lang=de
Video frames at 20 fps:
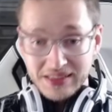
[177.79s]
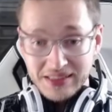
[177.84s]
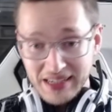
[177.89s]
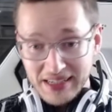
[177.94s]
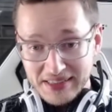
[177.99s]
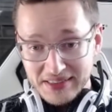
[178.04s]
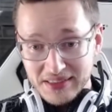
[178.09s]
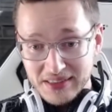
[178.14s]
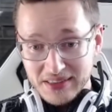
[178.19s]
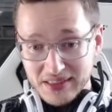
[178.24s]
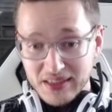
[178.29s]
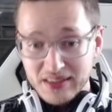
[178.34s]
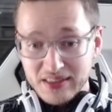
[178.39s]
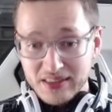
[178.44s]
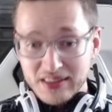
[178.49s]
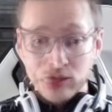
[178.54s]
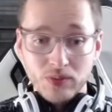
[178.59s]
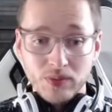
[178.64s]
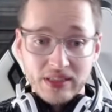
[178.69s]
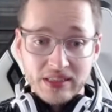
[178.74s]
Das lässt das
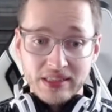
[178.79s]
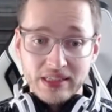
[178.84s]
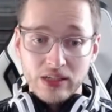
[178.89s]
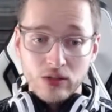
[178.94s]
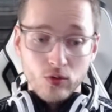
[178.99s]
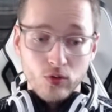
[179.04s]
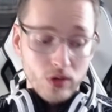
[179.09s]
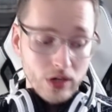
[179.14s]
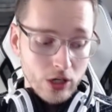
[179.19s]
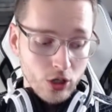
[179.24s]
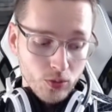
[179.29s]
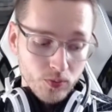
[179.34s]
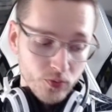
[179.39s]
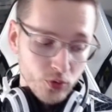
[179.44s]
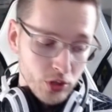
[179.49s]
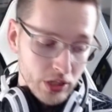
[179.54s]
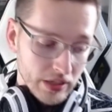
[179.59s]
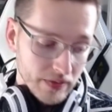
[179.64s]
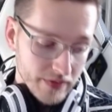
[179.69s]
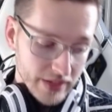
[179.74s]
Ganze schon mal sehr
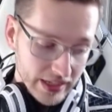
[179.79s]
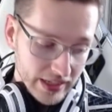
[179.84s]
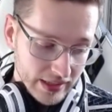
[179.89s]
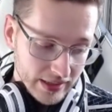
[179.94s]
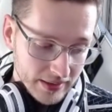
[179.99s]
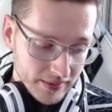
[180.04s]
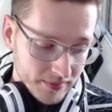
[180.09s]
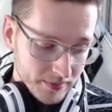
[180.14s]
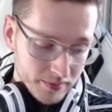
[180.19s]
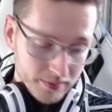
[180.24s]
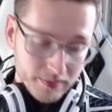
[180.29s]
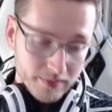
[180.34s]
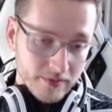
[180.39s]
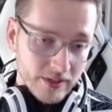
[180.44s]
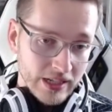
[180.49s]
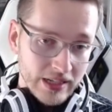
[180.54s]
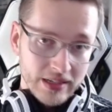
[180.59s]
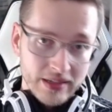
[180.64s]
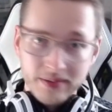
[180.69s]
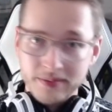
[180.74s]
unglaubwürdig wirken,
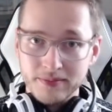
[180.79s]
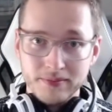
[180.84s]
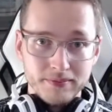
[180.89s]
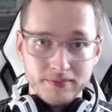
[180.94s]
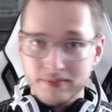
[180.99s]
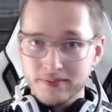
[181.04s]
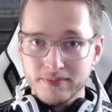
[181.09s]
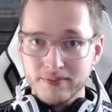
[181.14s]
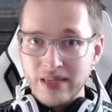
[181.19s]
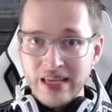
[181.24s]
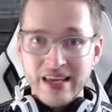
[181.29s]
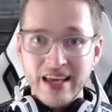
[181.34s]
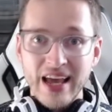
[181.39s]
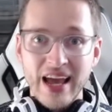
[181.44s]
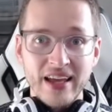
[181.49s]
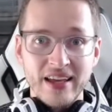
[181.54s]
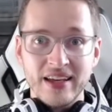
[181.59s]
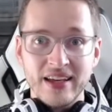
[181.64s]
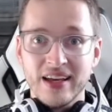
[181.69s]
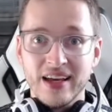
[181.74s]
weil
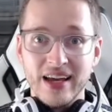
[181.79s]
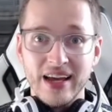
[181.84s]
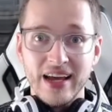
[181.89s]
EA